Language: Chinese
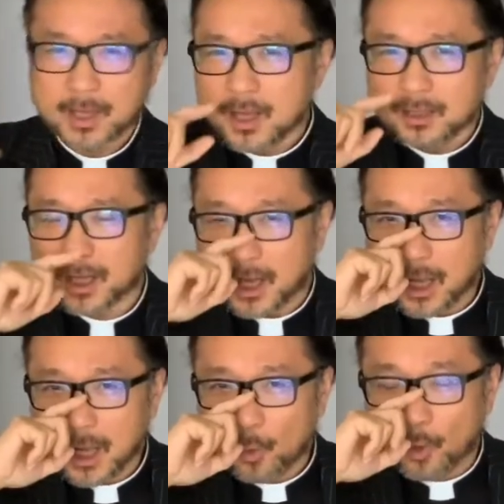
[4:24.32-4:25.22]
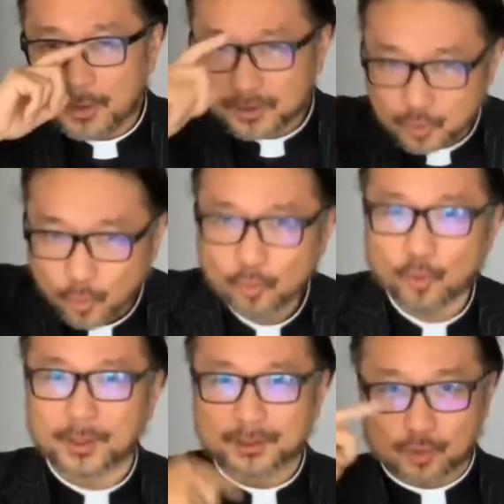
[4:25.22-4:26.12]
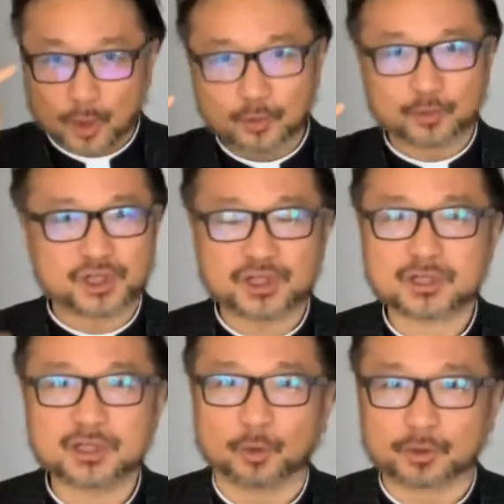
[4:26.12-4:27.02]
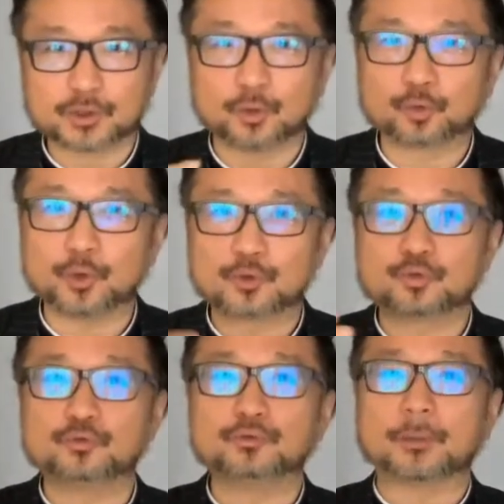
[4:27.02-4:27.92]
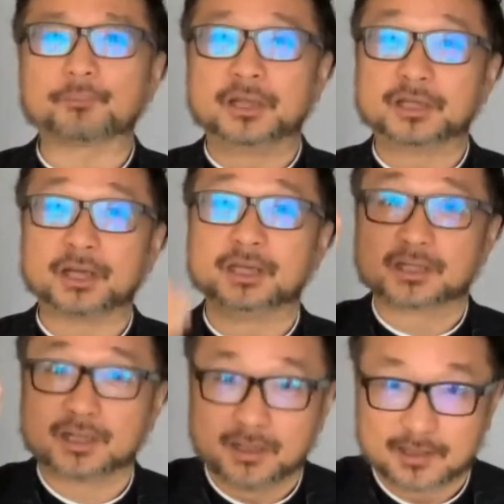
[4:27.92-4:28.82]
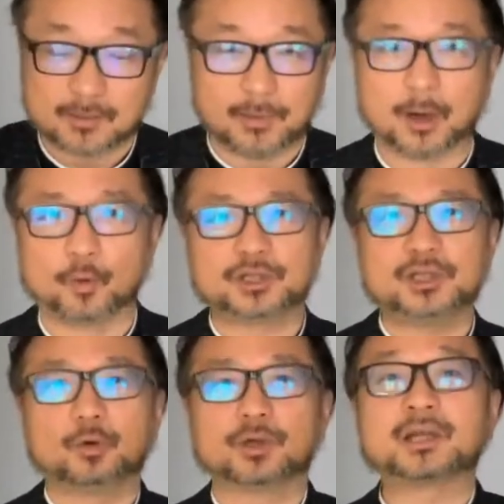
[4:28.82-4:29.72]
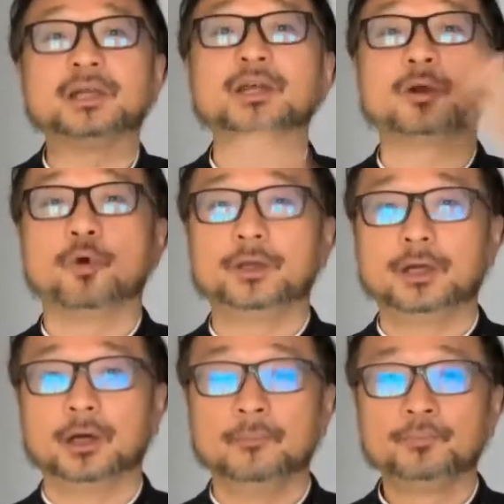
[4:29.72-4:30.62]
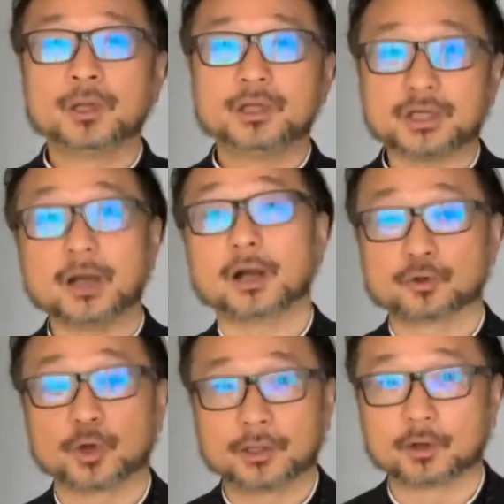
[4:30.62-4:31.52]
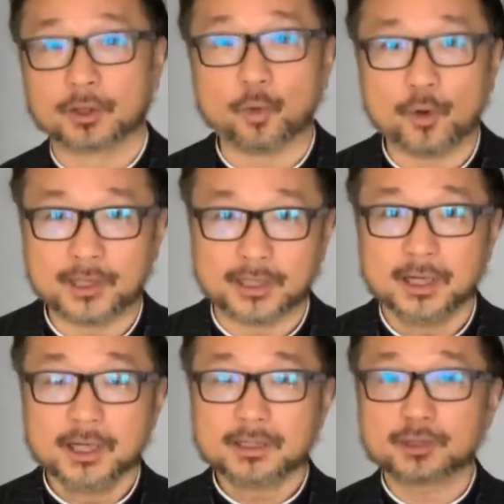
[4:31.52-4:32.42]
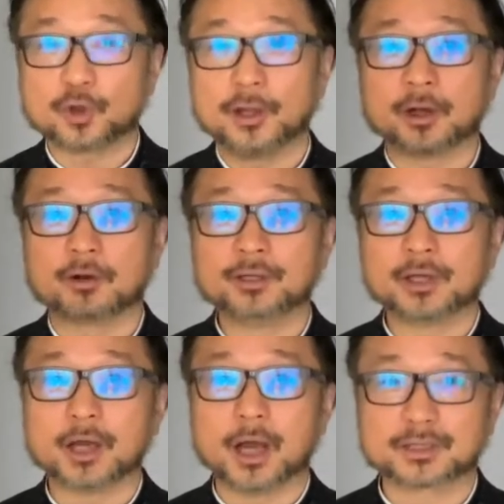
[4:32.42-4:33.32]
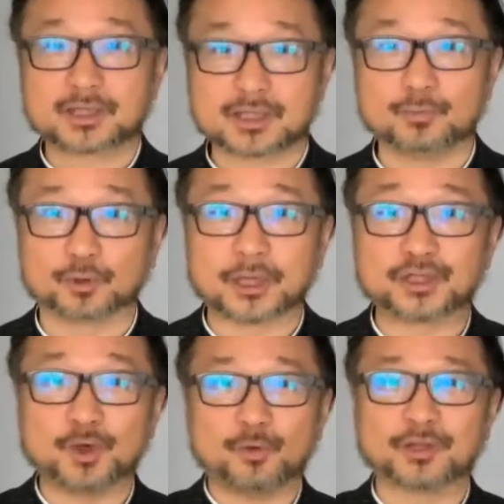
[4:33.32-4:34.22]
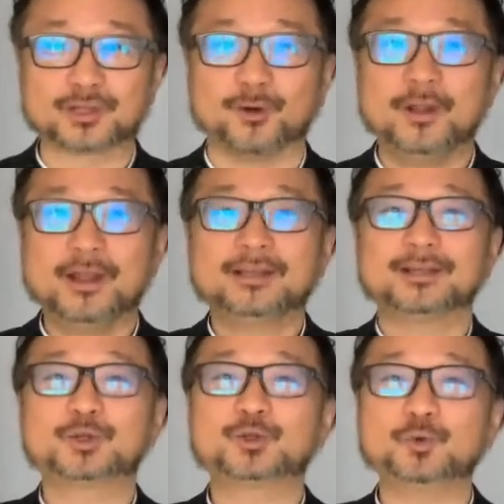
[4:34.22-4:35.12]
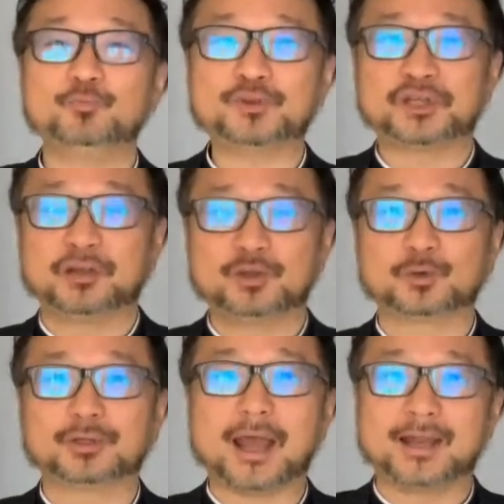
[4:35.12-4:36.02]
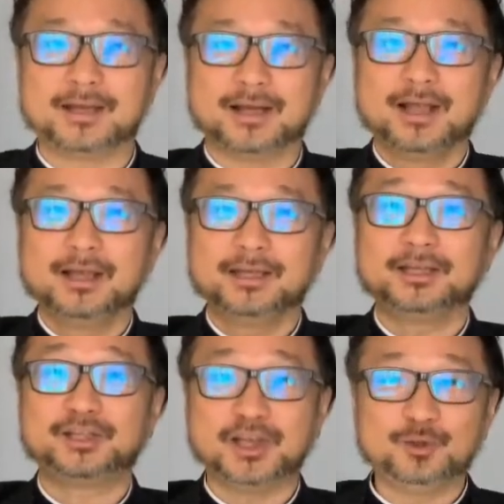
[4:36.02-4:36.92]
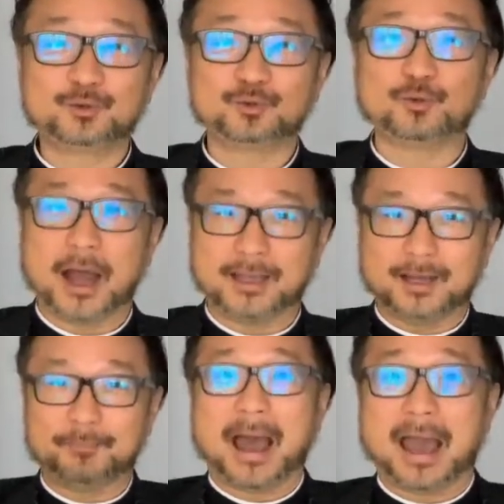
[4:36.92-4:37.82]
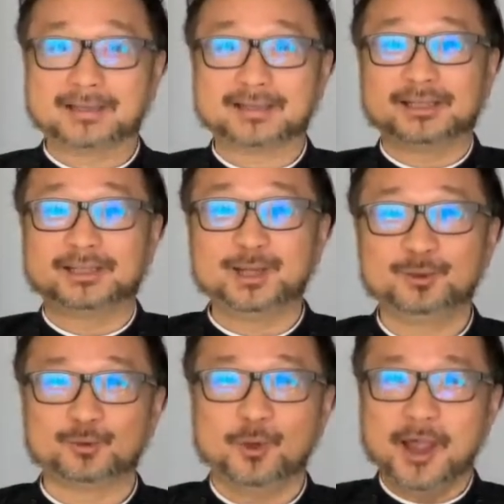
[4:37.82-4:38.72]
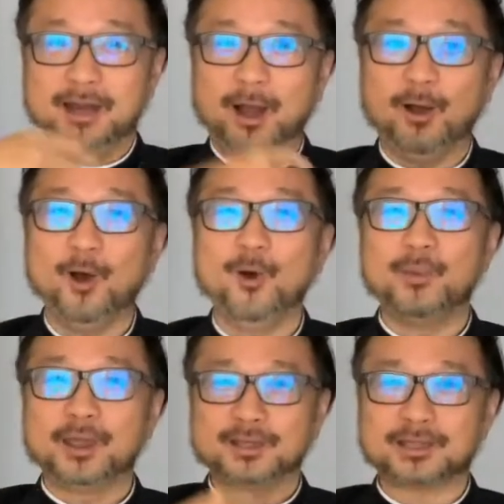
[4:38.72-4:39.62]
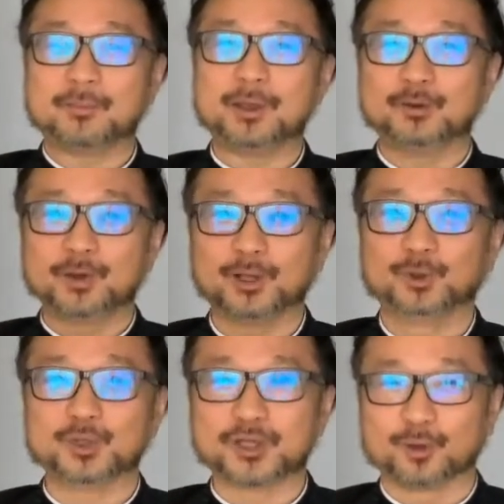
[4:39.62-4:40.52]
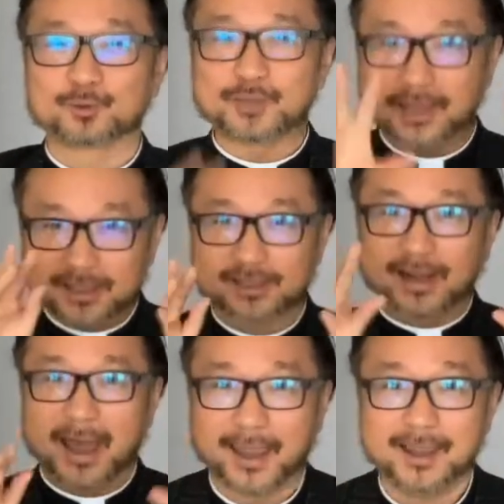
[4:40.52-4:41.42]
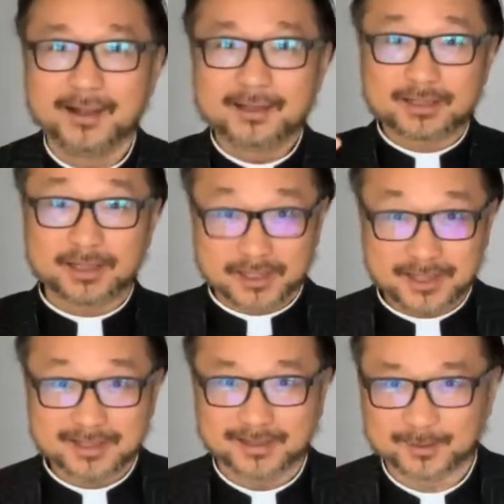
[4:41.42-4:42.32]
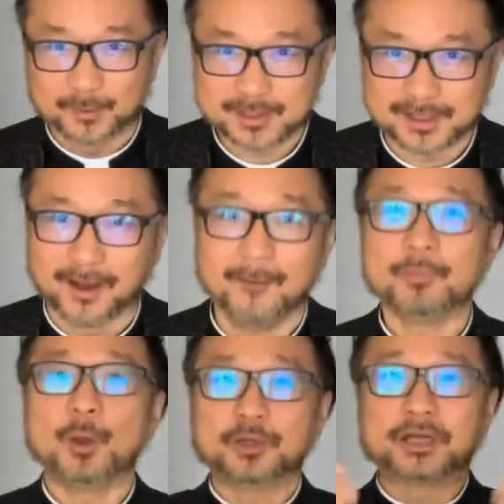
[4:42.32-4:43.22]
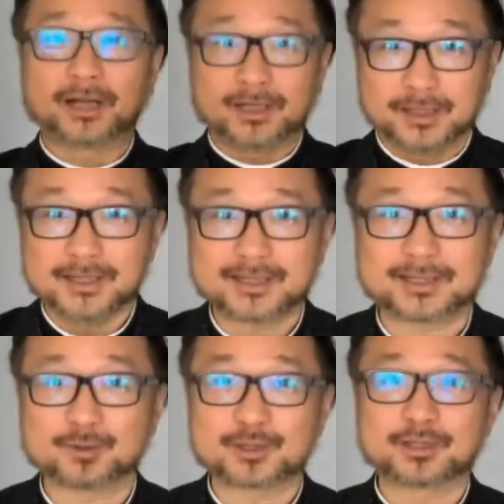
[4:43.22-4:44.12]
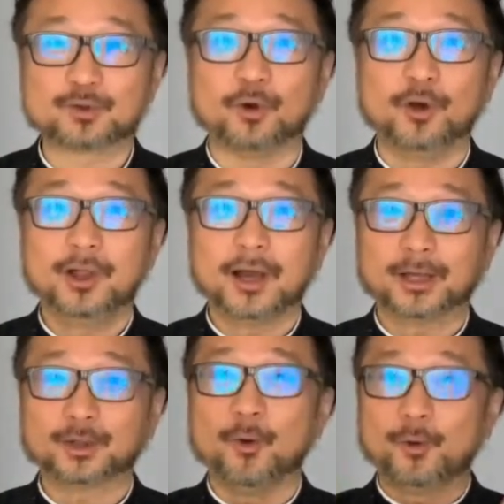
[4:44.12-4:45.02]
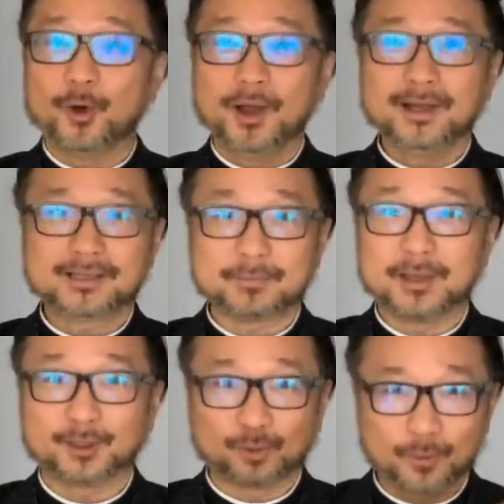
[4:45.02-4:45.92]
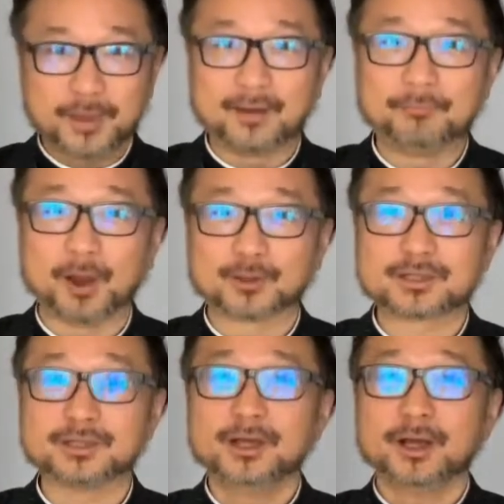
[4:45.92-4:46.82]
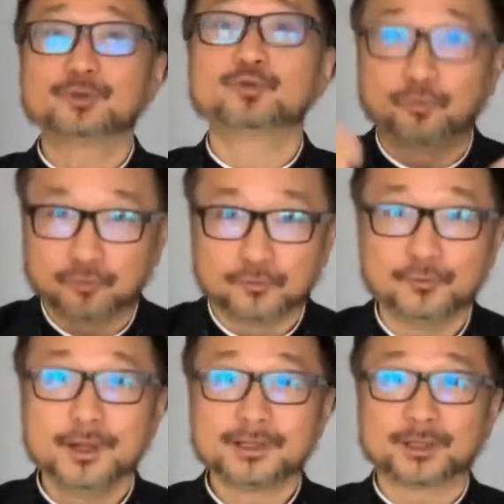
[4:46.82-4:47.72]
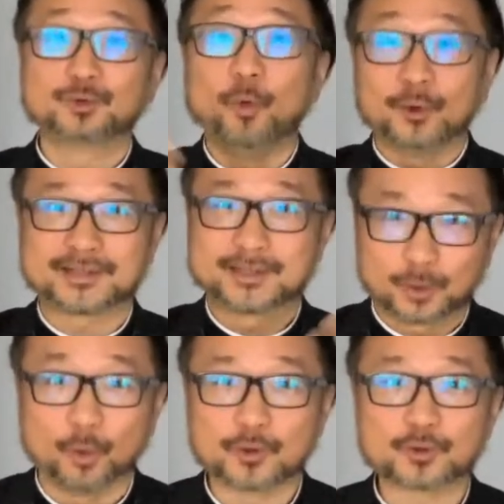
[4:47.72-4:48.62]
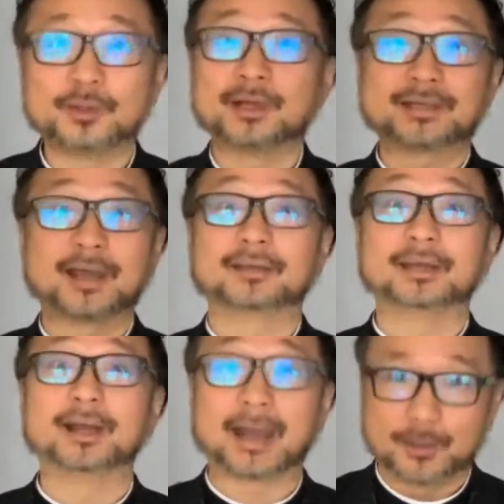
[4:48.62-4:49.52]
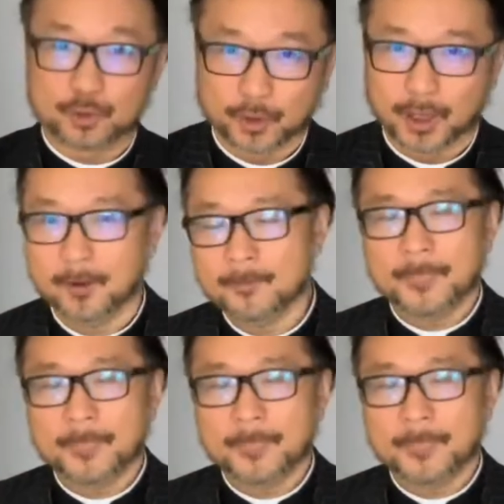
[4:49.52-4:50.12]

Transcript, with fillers: 那我们中国人传统其实有的时候对猪的评价也是很正面的。我记得我参加过一个香港传道人的婚礼。这个传道人的啊师母，她结婚的时候，这个胸前就带了一个一个金珠啊，一个牌是个金珠，然后后面下面又有很多小猪在吃奶，是个金的东西啊。我想可能意思就是说啊，透过这么一个图片来表示啊祝福这个多子多孙的这样的一个感觉啊。